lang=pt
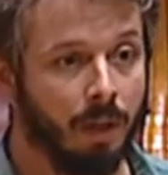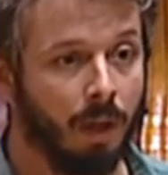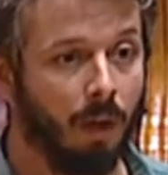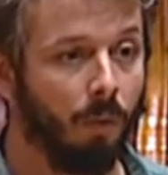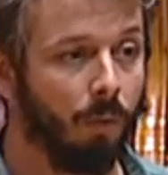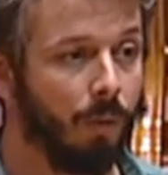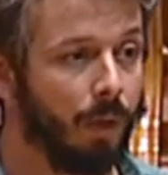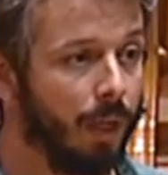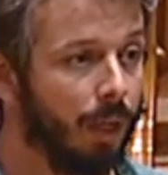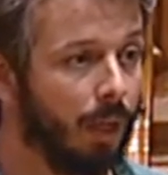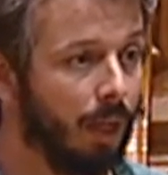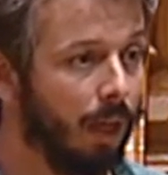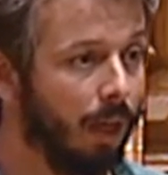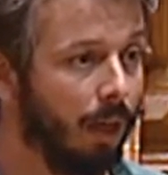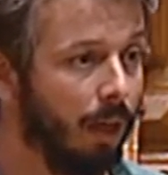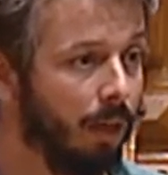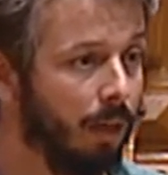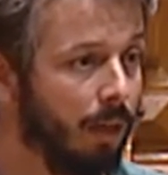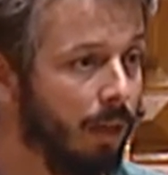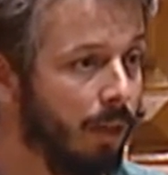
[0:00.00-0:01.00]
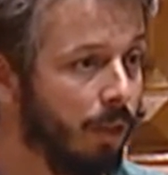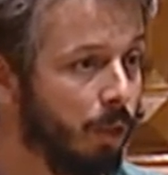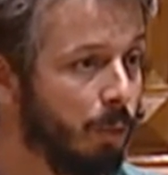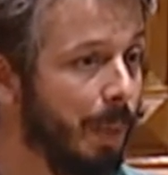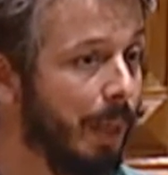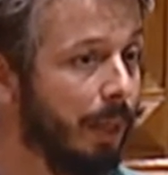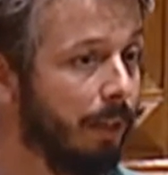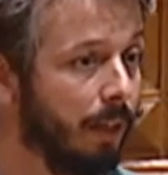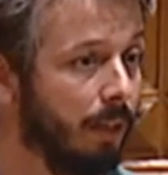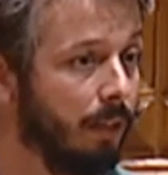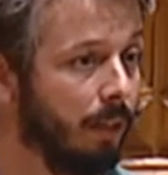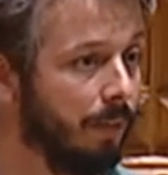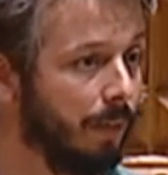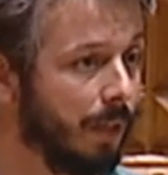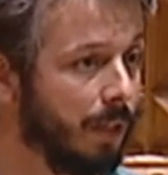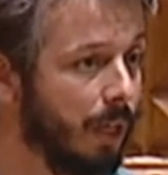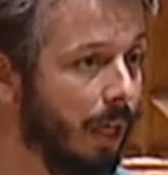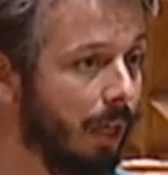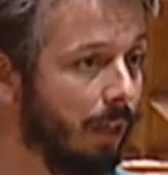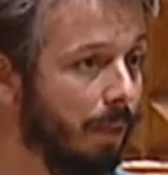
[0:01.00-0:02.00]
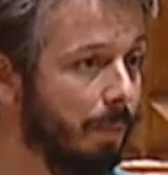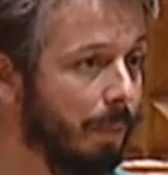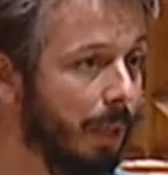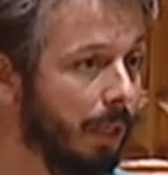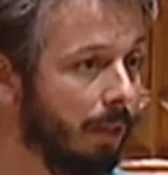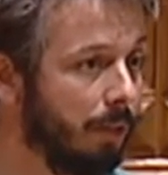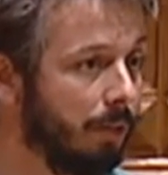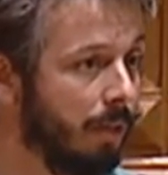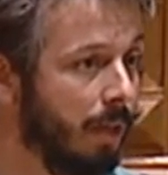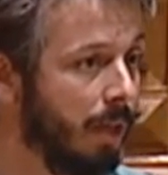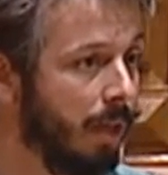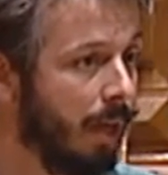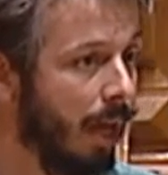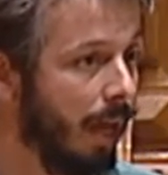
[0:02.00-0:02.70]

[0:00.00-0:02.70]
a única expectativa, certamente,